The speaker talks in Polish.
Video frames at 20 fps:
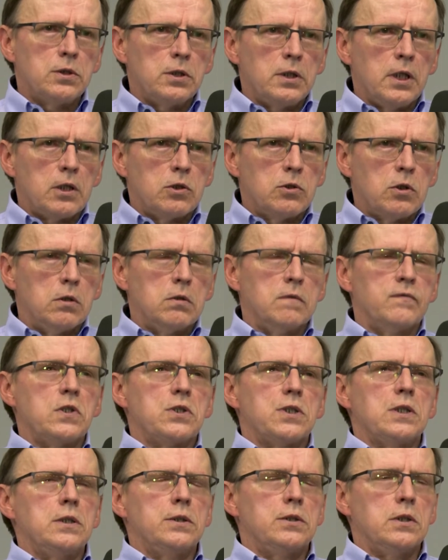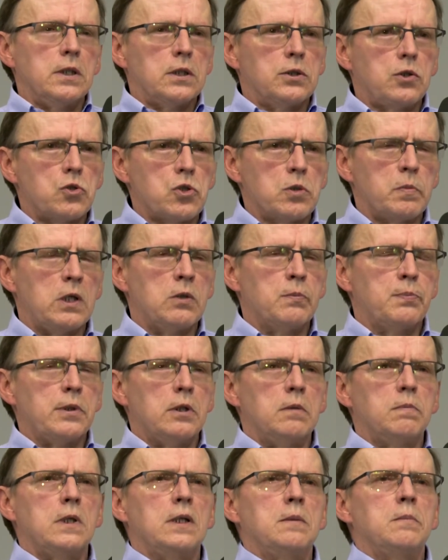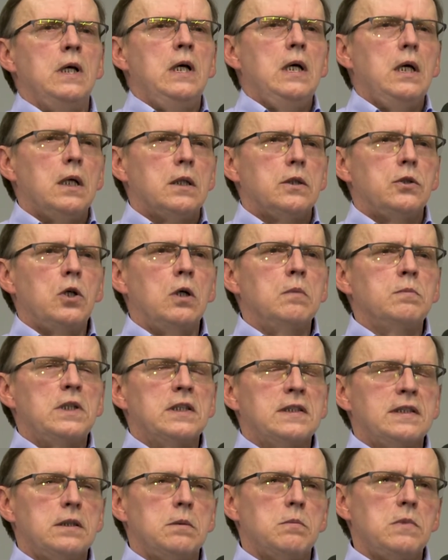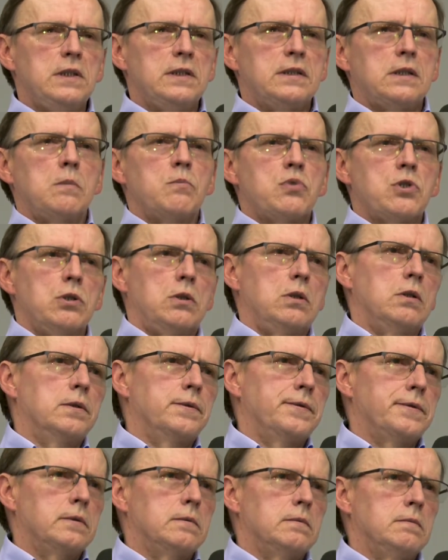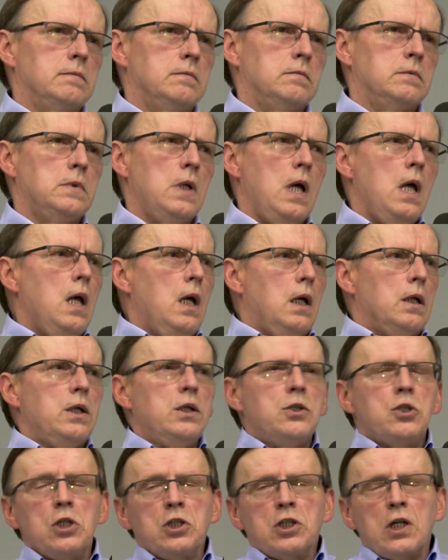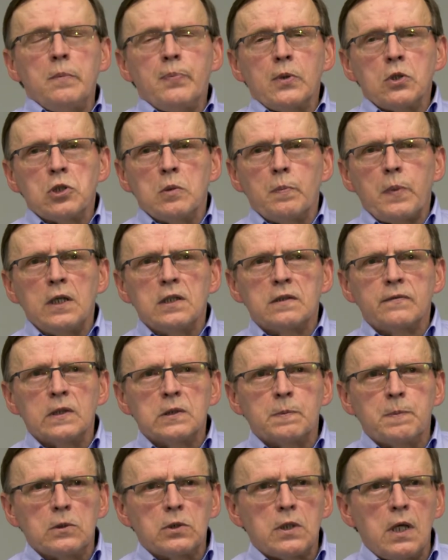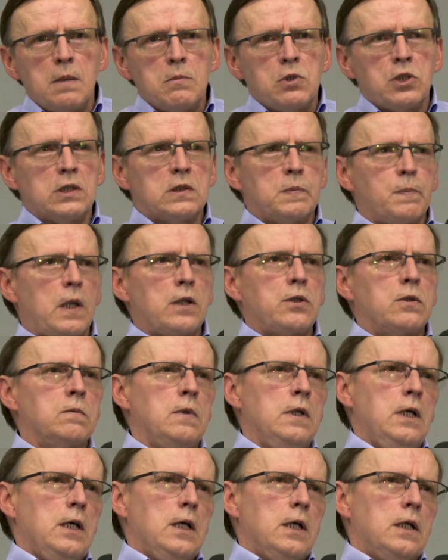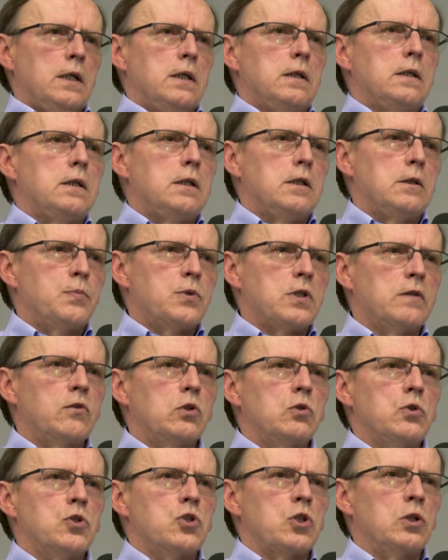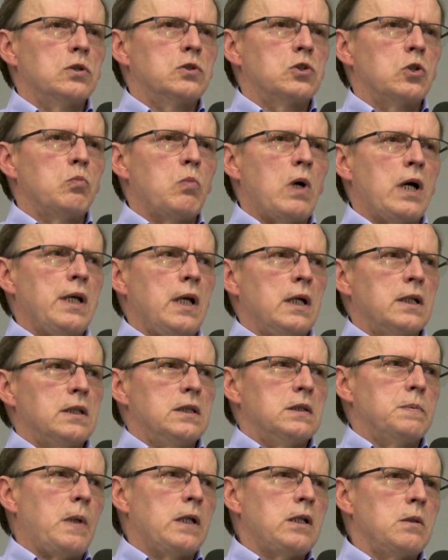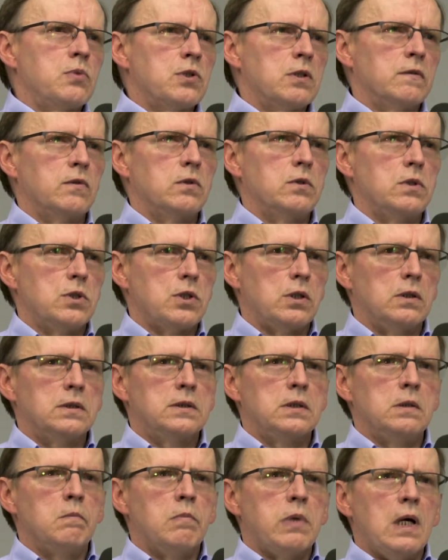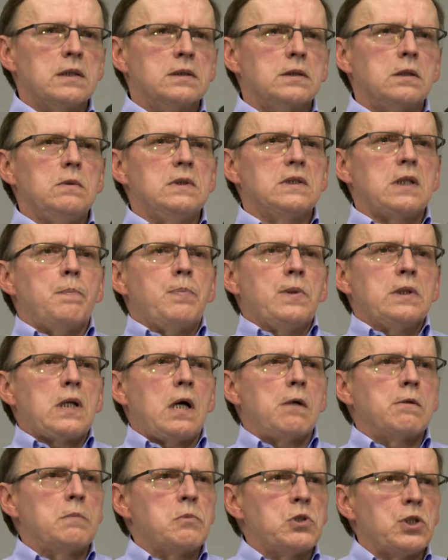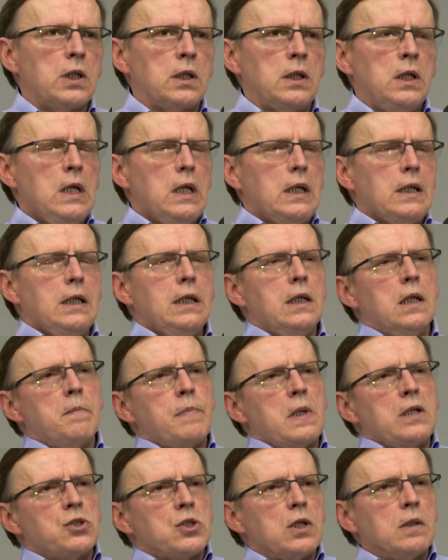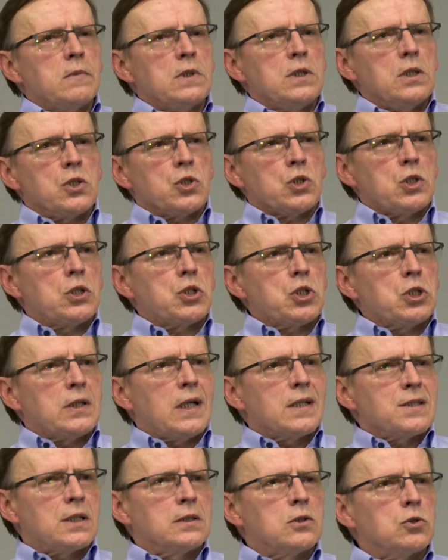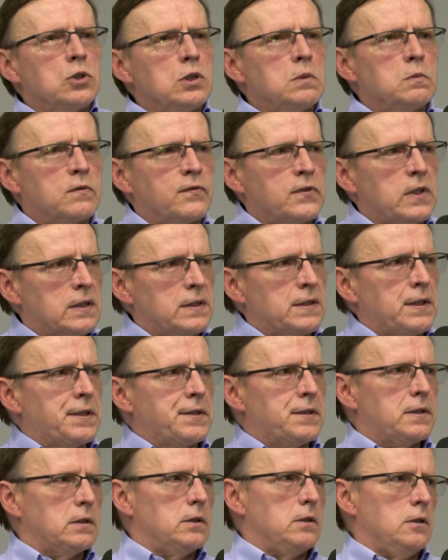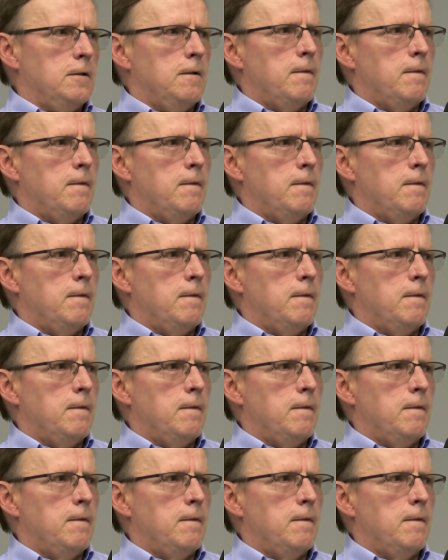dyrektorów, jeżeli dyrektorzy mają problem, do mnie z tym listem przychodzą. I dzisiaj, proszę Państwa, spotkałem się z Panią y, Przewodniczącą Majak i z Panem Przewodniczącym Bastą i zapytałem się, ile będziemy jeszcze czytać anonimów na sesji.